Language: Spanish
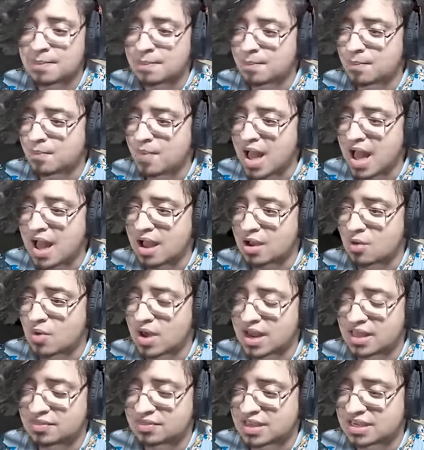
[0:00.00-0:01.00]
va
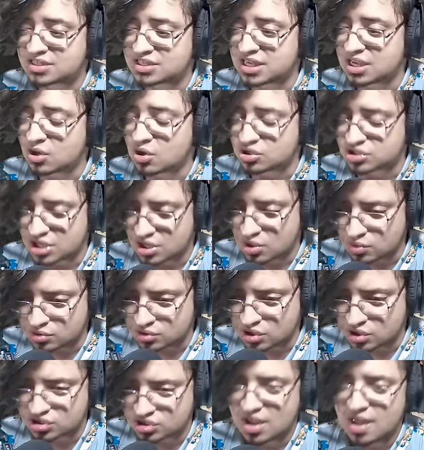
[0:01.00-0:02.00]
45
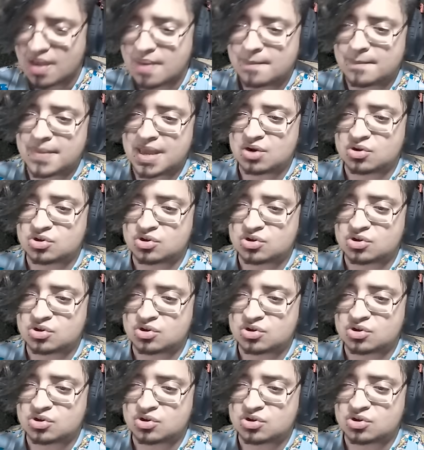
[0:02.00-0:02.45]
segundos. Menos